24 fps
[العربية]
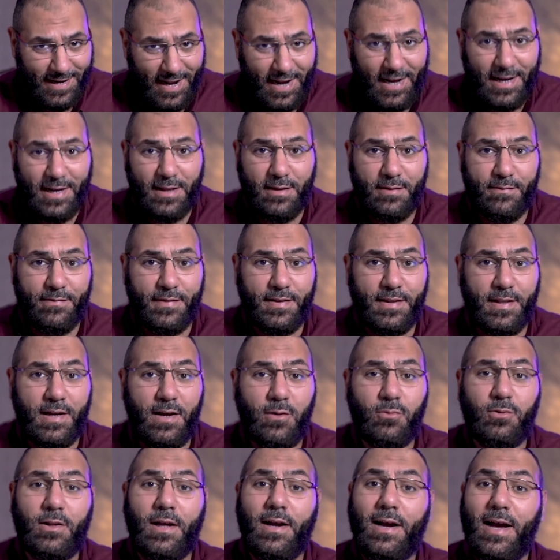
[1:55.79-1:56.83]
تركز في
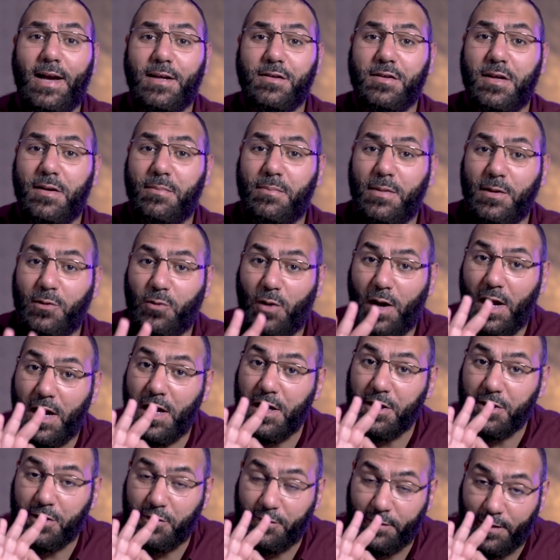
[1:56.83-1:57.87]
تلاوتك عشان ما
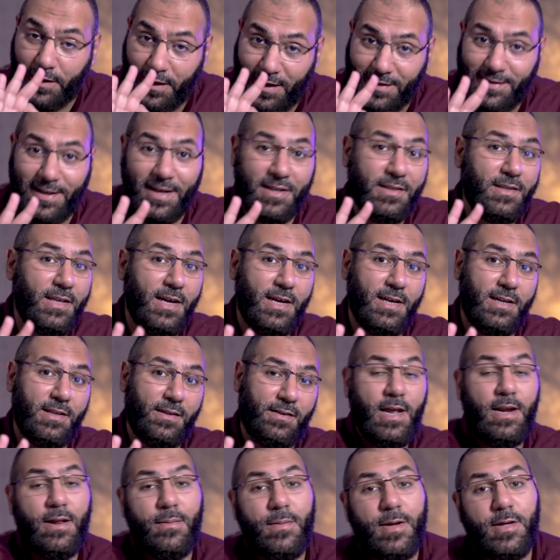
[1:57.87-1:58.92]
تقعش في الخطا
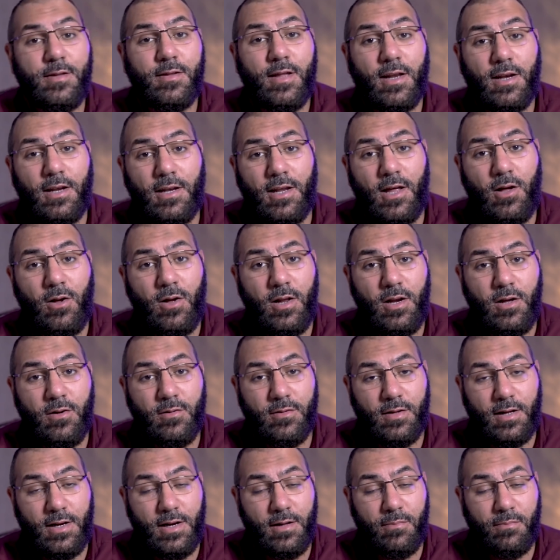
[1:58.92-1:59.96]
الثالث النبي صلى الله عليه
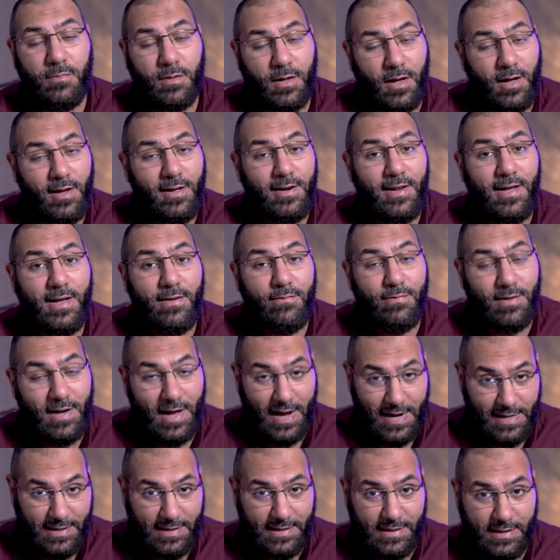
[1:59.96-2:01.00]
وسلم قال في
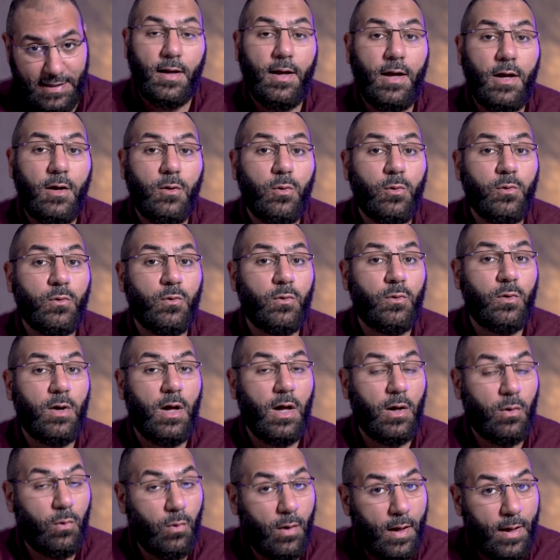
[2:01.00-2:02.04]
الحديث فيخرج
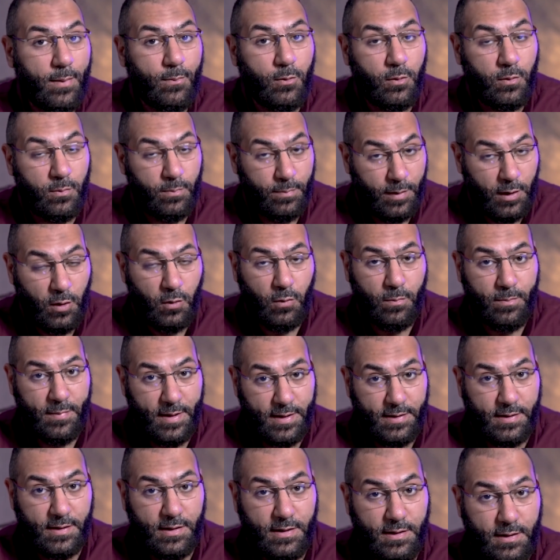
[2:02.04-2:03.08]
اقوام من
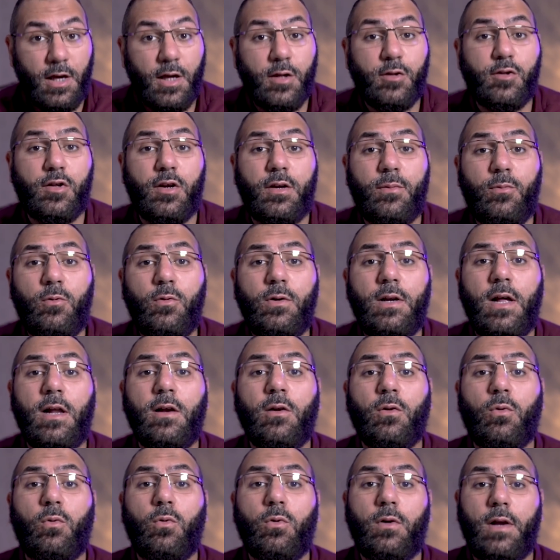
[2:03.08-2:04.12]
امتي يشربون
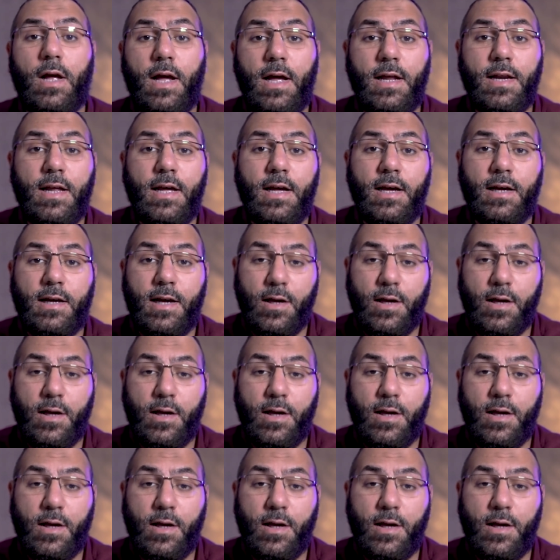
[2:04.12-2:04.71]
القران